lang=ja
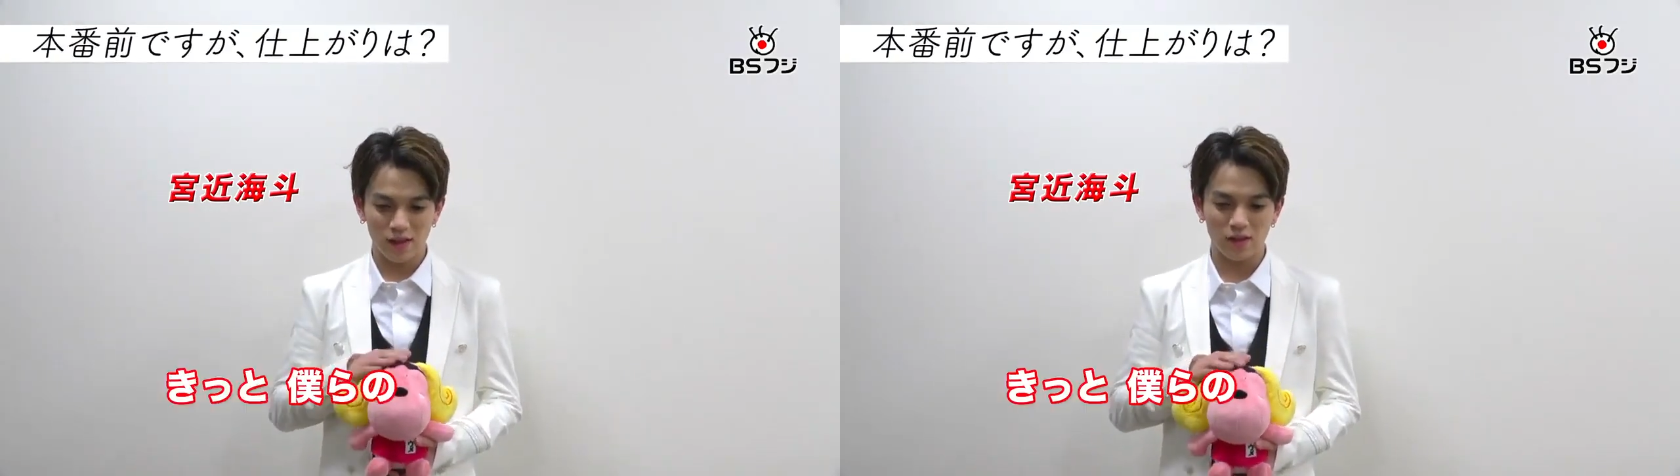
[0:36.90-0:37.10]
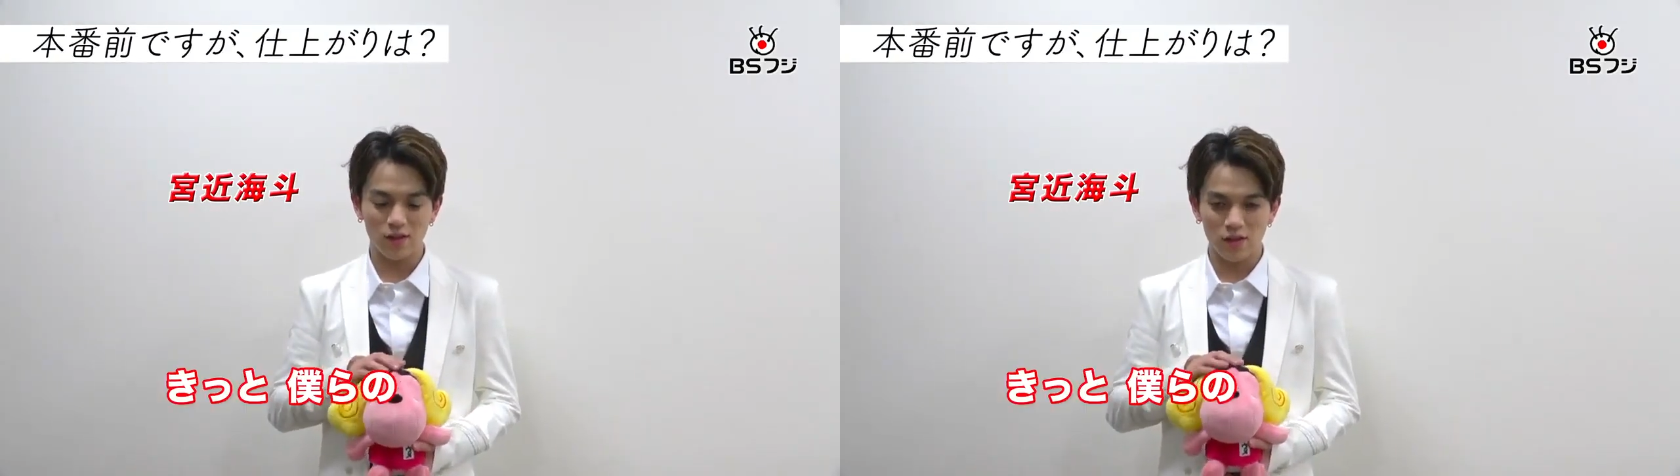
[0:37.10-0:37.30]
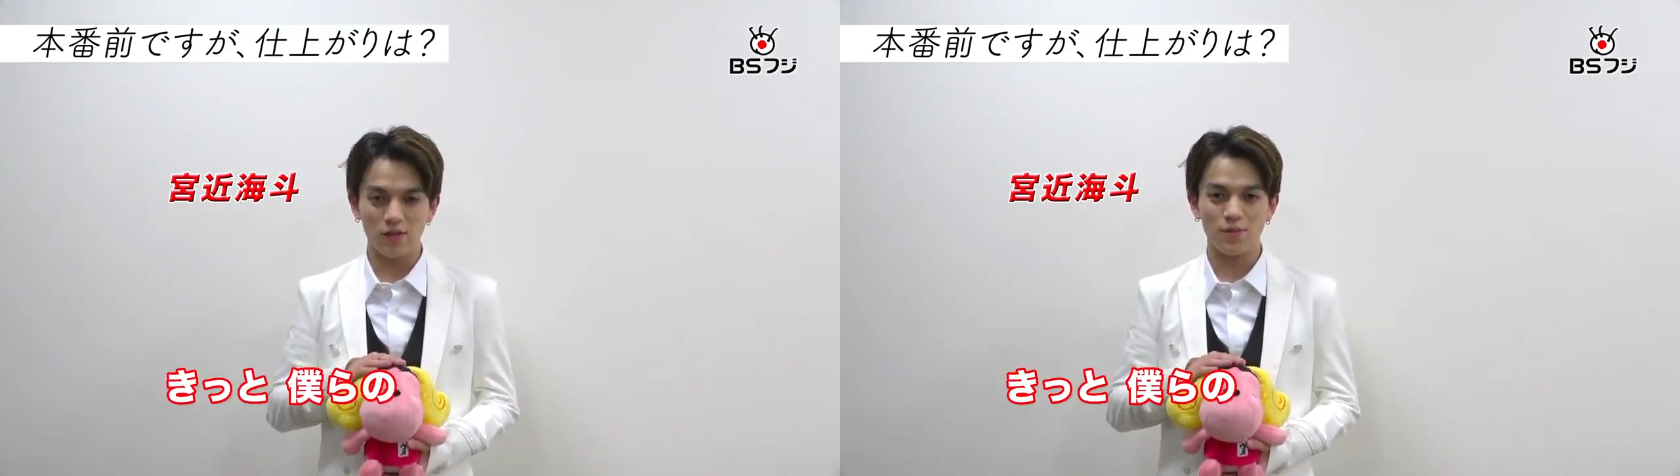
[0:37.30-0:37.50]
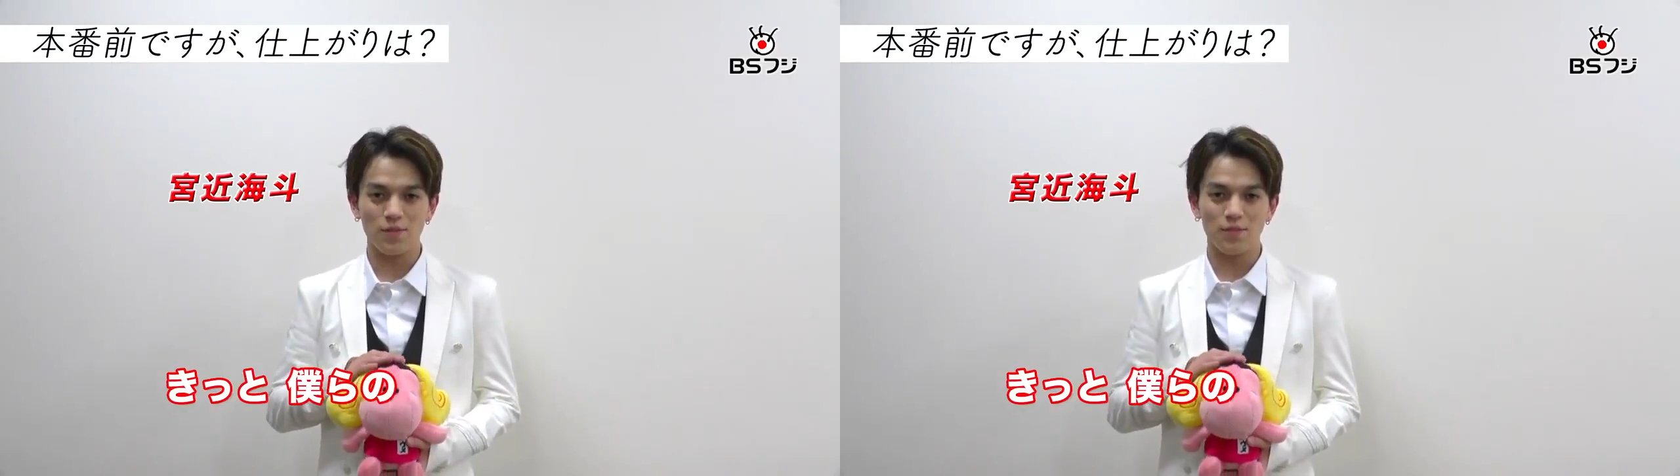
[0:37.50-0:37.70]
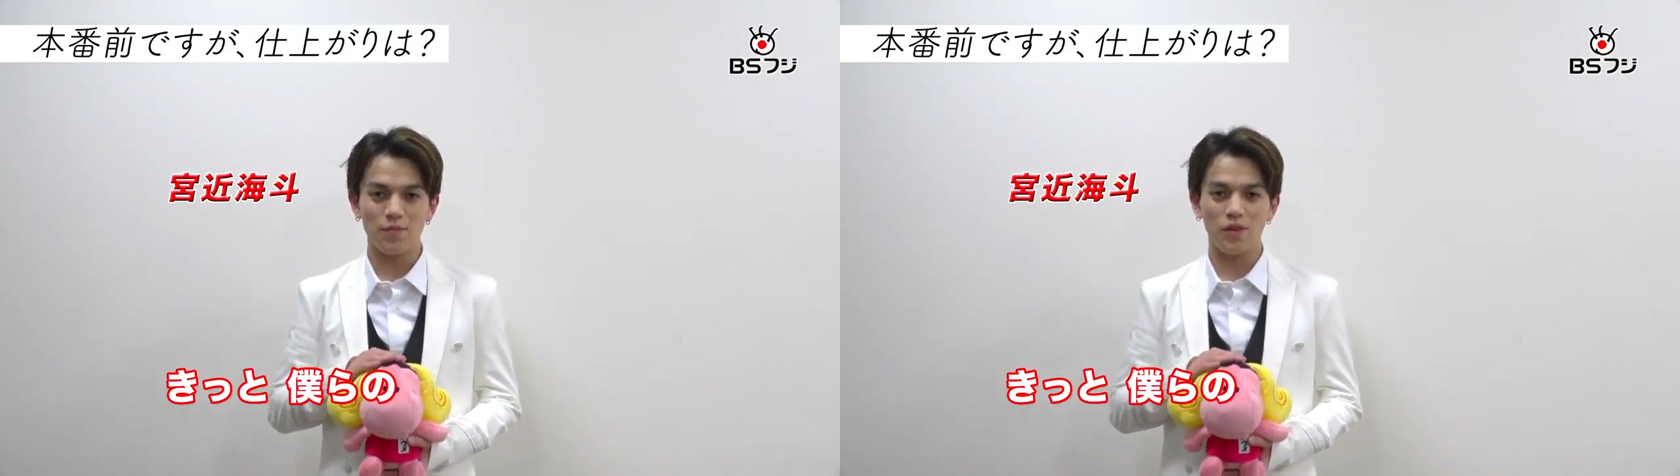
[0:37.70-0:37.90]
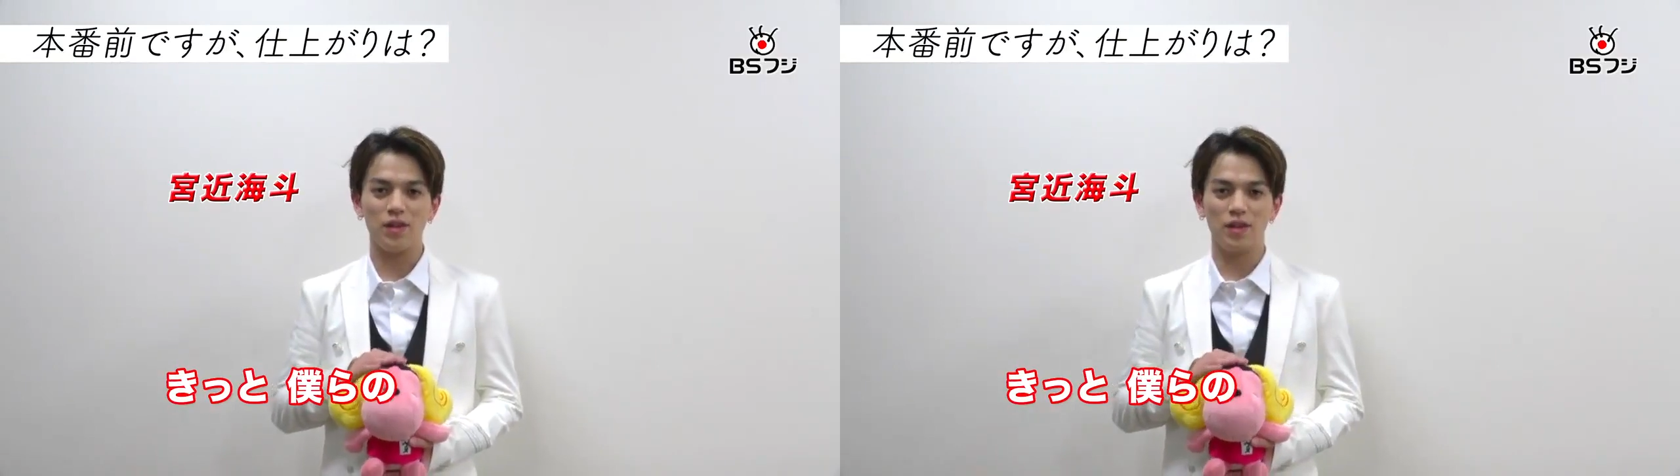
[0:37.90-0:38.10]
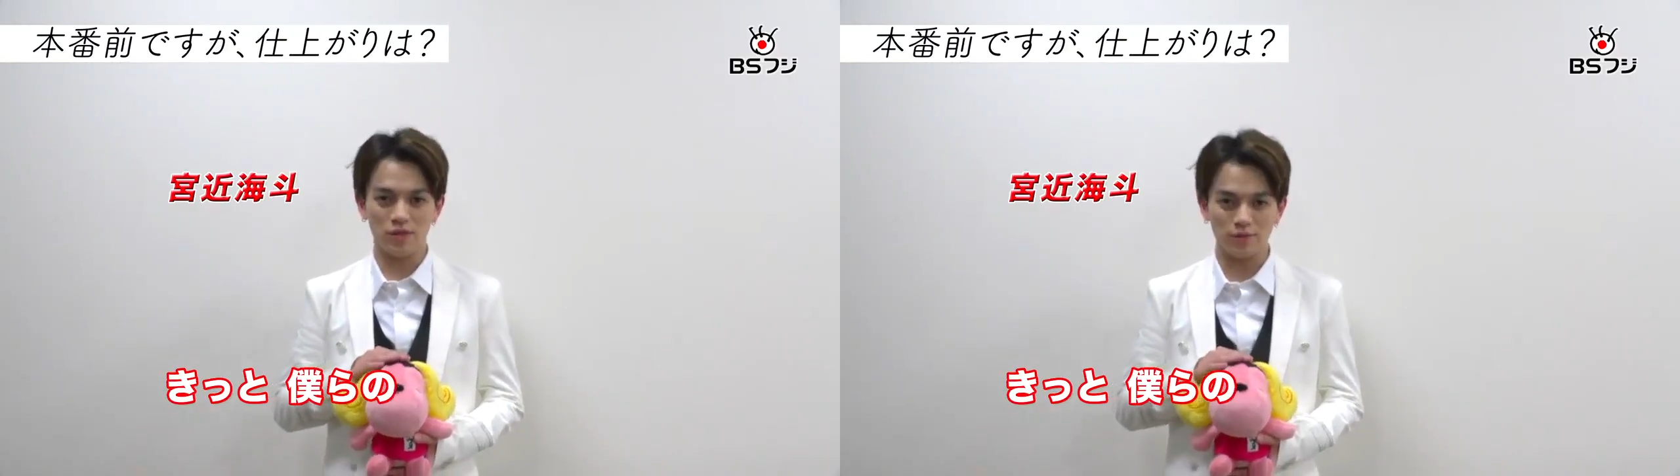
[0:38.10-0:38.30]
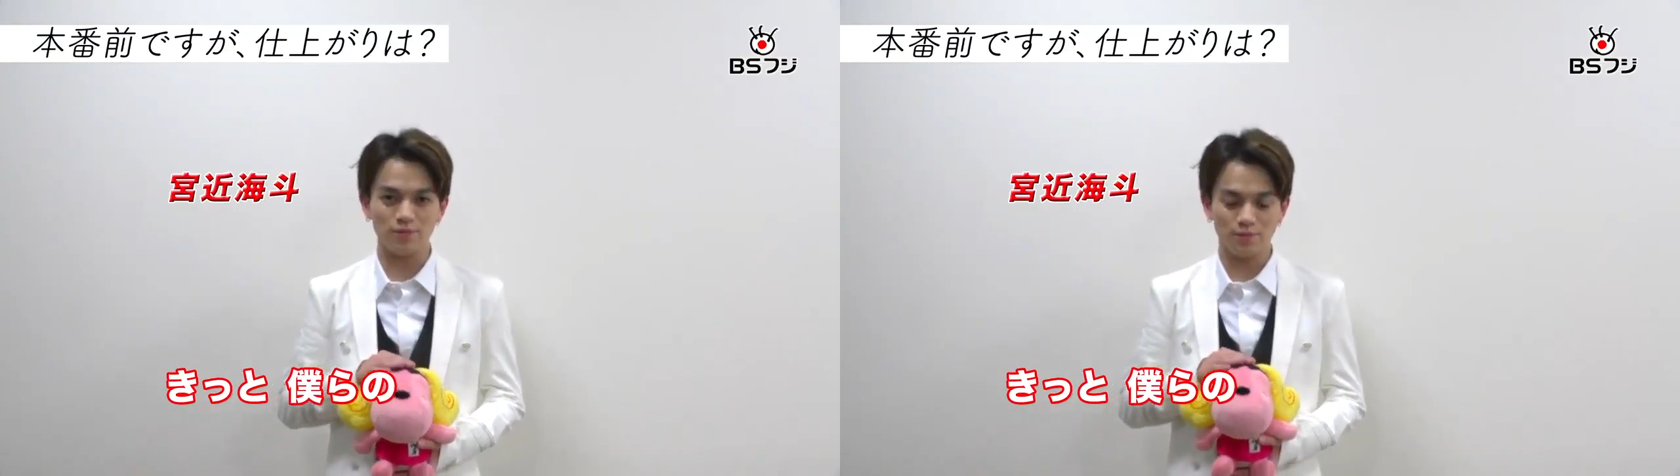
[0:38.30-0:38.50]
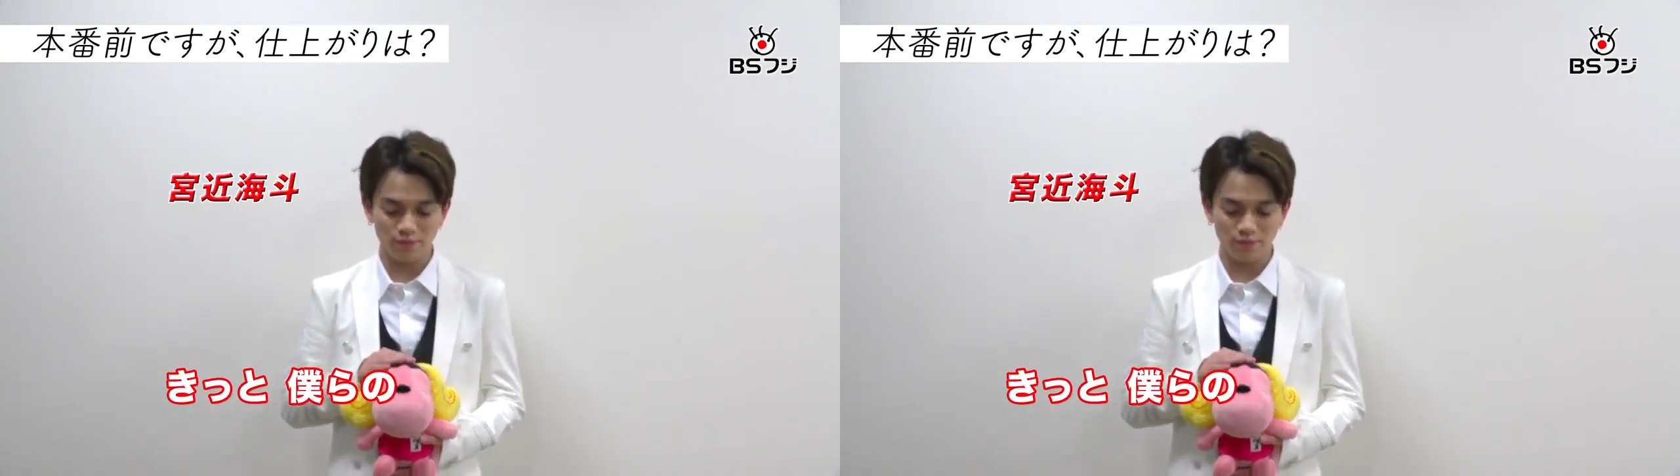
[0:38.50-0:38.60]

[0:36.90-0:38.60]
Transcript: きっと僕らの